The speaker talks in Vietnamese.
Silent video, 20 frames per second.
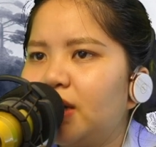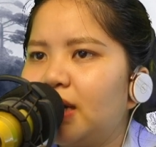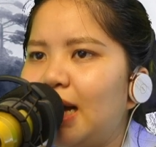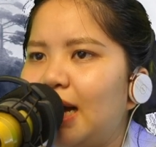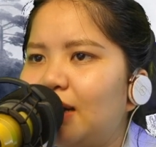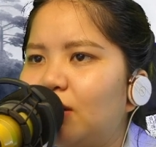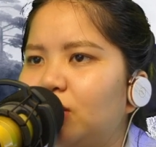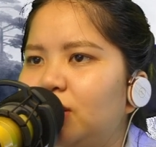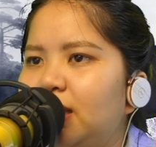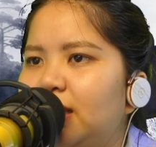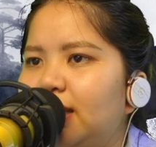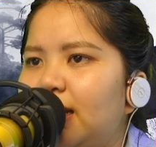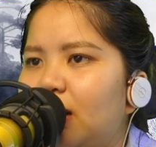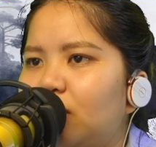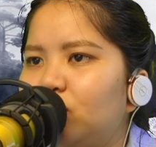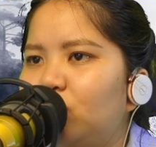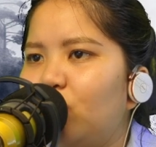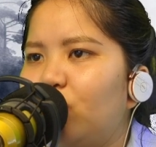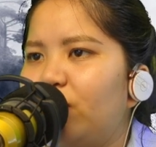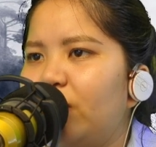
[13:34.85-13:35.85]
Càng có thiên
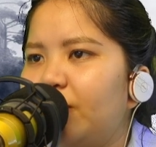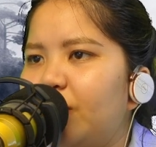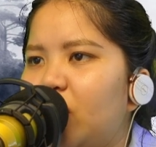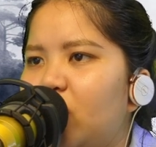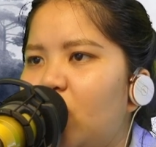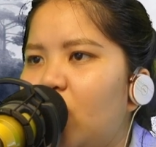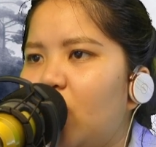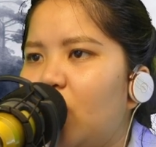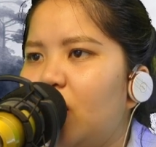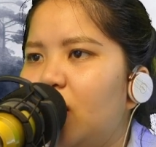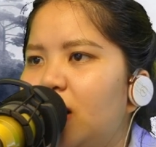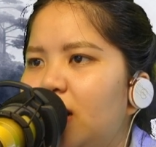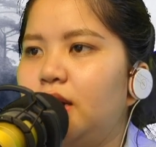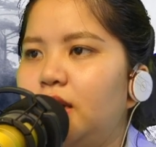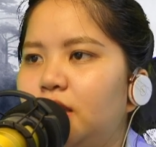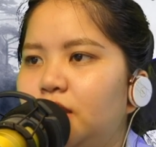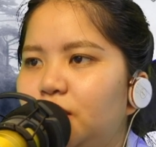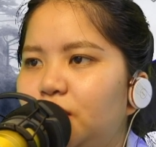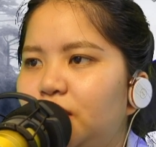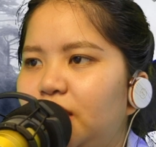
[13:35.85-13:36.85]
đạo thuộc về bọn họ
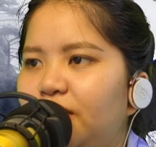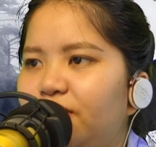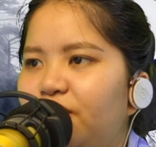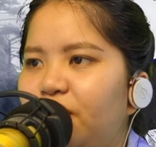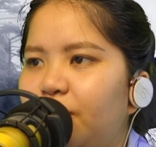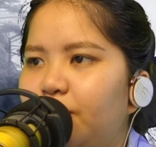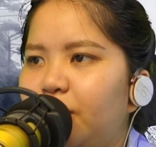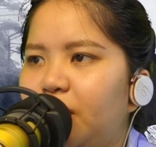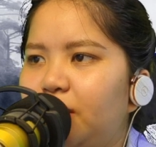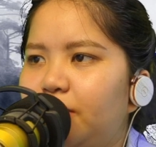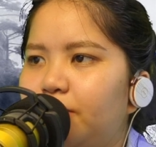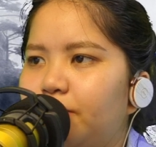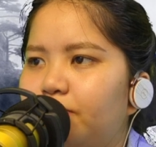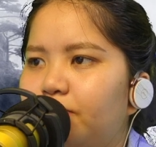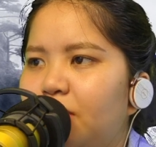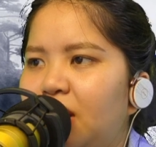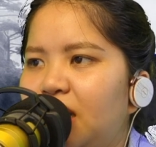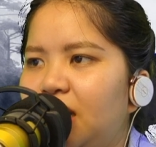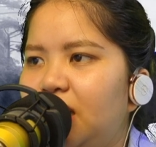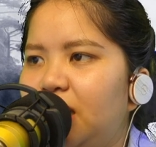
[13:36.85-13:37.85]
Riêng phần mình
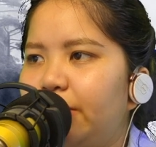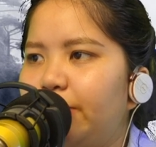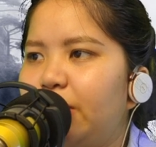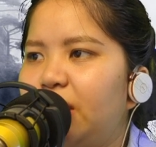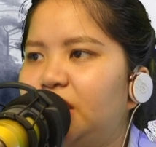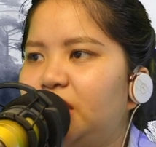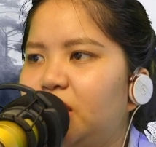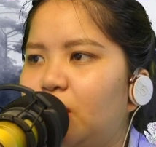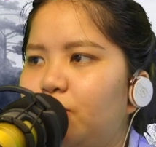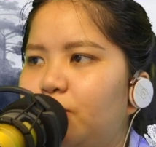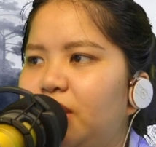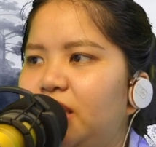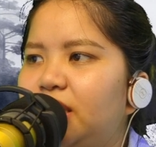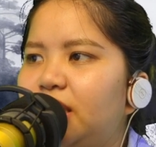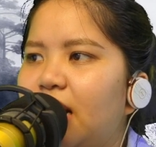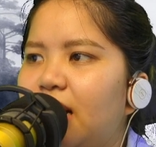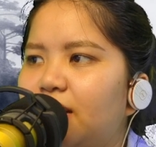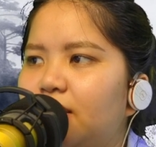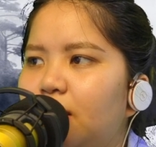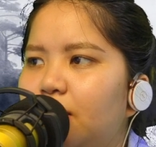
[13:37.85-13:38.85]
bay lên bên trong bí
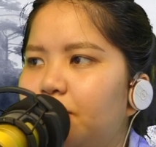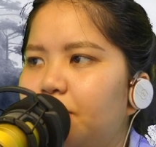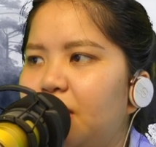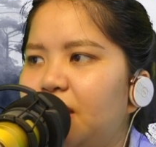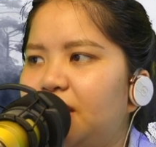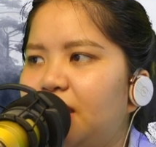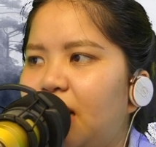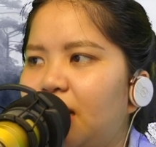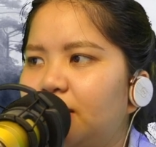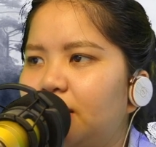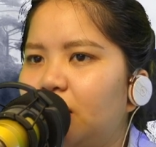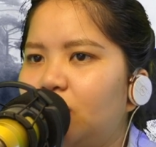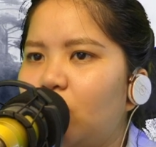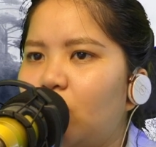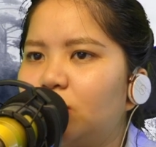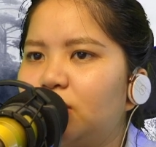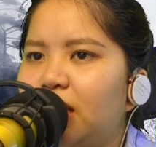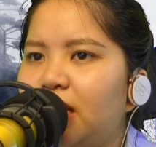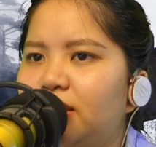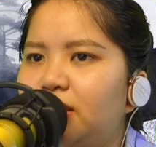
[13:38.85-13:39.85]
tàng Bay thẳng đến
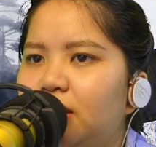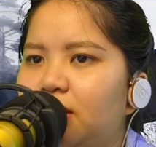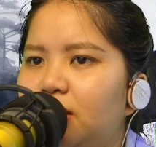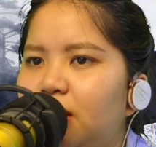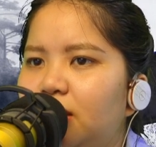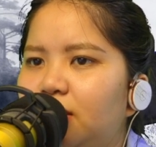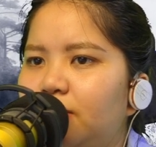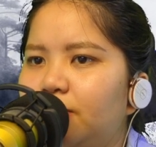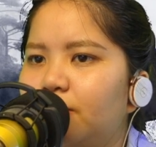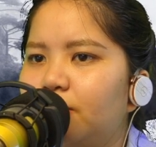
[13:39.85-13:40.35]
ngón tay thần linh